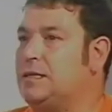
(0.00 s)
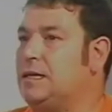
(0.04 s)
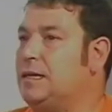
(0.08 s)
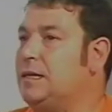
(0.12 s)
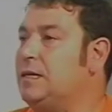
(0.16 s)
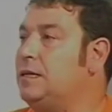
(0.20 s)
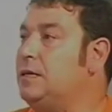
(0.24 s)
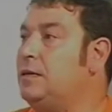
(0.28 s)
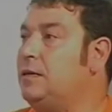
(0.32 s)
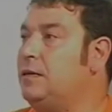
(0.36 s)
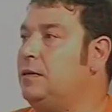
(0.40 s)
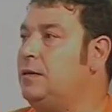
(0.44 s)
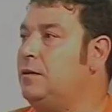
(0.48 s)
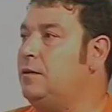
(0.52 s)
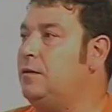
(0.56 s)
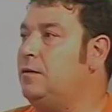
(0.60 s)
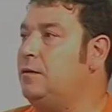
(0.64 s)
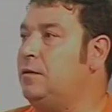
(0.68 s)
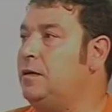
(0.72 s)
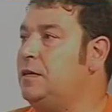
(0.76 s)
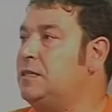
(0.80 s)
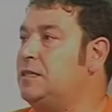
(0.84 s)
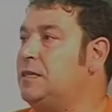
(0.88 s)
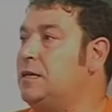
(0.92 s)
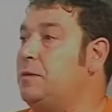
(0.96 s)

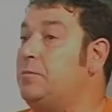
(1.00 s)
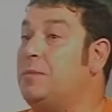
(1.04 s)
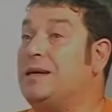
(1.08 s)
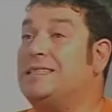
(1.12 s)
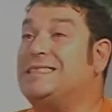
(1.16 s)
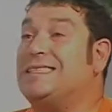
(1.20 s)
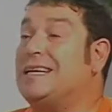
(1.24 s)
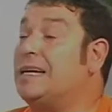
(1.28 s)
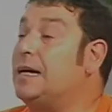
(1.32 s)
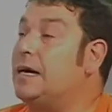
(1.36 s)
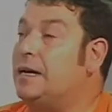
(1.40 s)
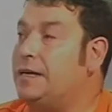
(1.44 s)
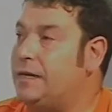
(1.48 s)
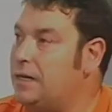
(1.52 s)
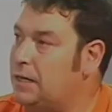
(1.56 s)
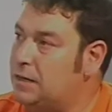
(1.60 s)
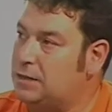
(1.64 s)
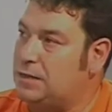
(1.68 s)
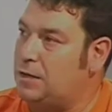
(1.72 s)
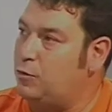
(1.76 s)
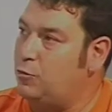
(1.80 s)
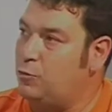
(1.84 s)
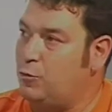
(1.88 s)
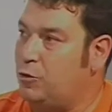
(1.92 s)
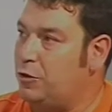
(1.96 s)
que, es que machacarías al